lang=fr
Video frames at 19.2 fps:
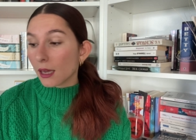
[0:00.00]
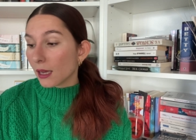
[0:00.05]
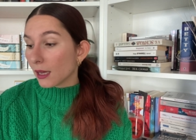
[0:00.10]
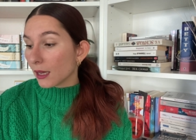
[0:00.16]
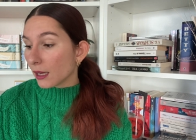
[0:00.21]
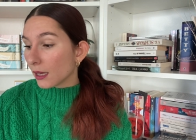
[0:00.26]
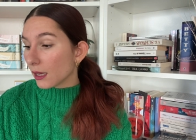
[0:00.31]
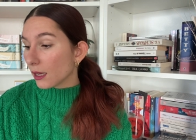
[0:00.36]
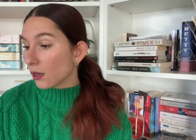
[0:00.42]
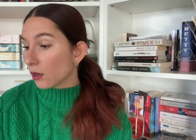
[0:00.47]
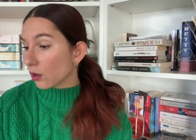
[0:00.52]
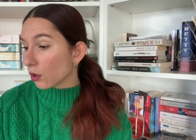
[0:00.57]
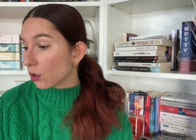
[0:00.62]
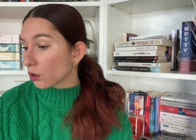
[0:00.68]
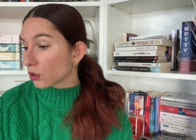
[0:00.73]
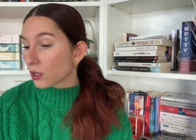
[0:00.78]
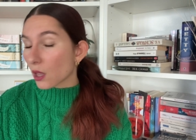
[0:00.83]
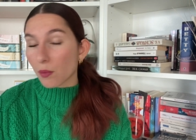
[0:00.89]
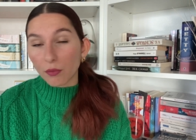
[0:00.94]
Et
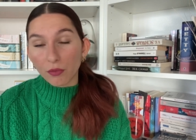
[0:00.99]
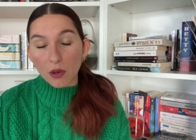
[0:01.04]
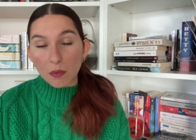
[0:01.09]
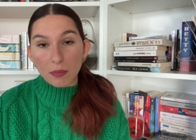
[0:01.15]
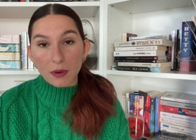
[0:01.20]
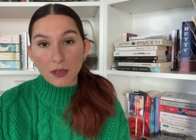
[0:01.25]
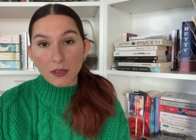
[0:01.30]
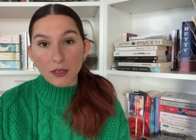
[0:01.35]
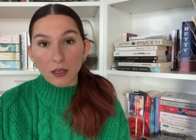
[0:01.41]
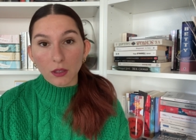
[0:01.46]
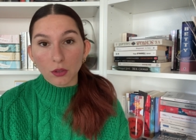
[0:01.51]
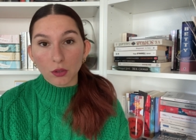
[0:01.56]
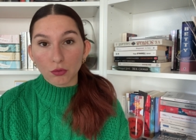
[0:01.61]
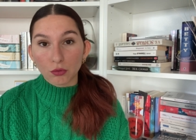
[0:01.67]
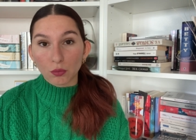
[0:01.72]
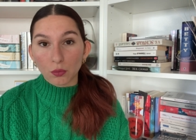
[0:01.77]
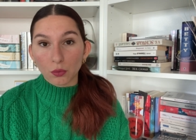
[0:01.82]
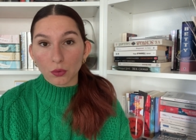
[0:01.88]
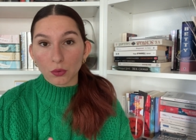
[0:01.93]
ça me fait plaisir de
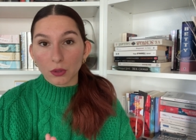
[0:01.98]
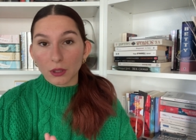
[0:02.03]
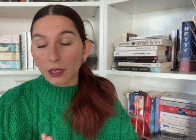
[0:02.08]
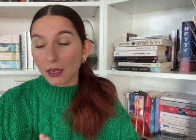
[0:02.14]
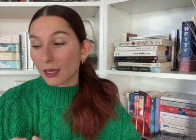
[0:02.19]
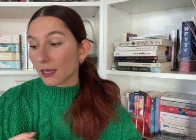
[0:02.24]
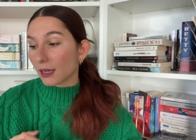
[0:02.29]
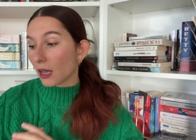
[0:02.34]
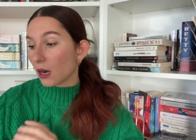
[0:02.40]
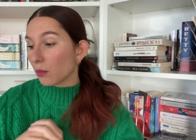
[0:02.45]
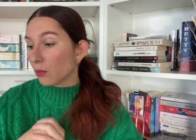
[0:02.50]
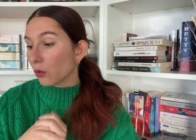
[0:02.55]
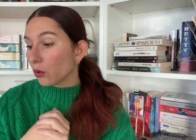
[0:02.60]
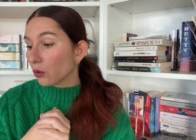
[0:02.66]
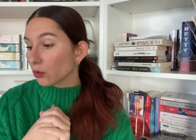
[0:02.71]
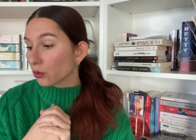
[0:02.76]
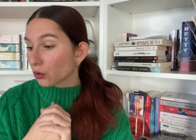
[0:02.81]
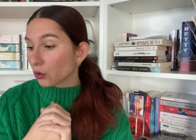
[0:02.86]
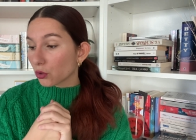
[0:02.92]
vous montrer
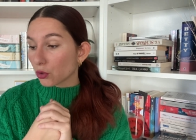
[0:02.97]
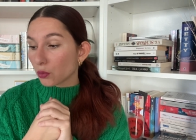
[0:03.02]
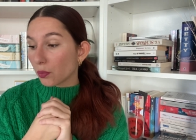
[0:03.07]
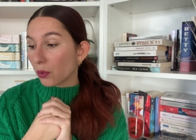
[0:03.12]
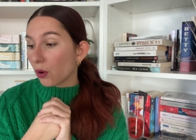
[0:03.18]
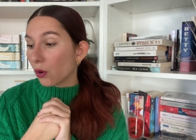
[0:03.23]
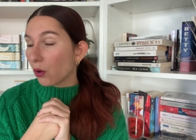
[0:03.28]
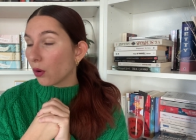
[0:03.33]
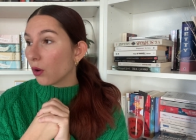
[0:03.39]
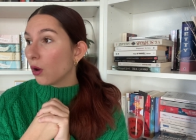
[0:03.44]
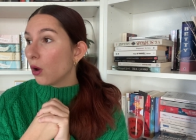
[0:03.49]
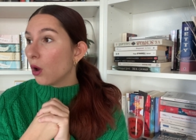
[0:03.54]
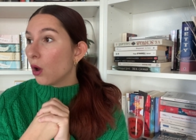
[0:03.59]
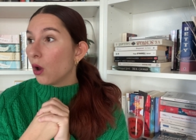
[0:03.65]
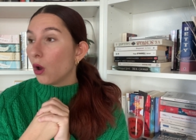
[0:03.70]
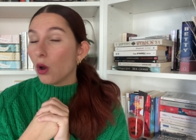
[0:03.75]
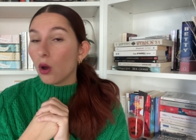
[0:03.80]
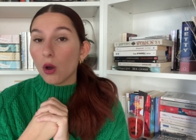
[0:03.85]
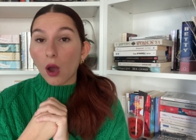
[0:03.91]
également ce que je prends
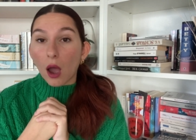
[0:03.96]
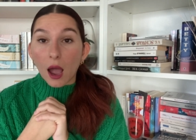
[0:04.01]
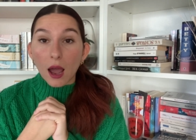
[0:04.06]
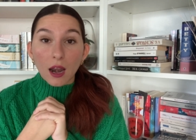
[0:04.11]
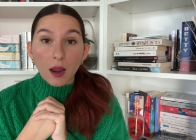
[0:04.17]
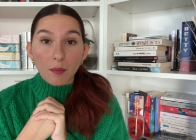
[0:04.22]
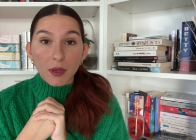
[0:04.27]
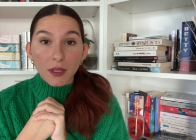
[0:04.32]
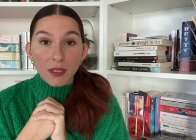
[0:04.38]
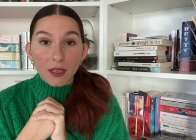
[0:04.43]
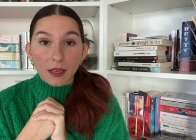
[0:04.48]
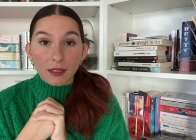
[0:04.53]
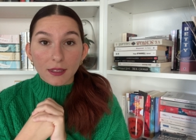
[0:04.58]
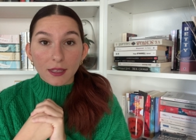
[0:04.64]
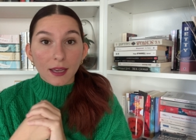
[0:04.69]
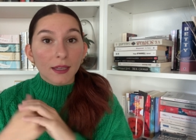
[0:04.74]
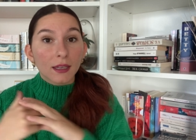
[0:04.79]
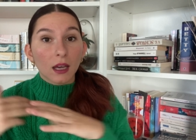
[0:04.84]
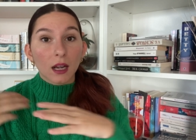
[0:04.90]
euh, à la
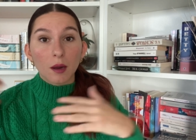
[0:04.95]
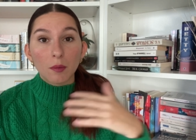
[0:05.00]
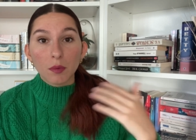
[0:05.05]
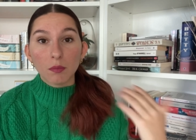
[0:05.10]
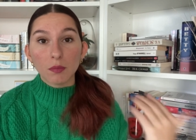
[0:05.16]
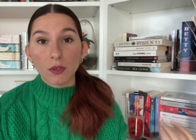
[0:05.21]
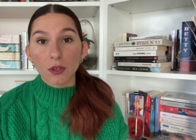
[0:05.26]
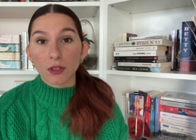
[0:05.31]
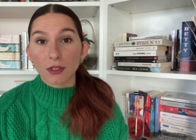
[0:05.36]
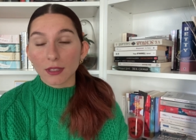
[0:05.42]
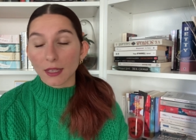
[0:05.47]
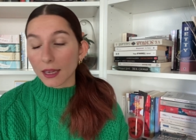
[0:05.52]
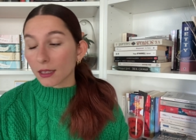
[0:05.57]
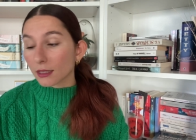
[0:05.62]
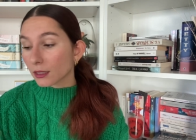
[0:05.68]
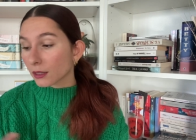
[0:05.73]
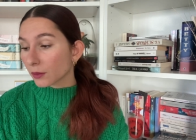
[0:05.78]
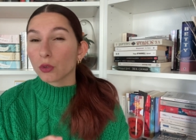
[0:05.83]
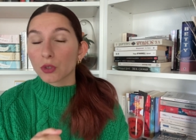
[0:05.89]
médiathèque, à la bibliothèque.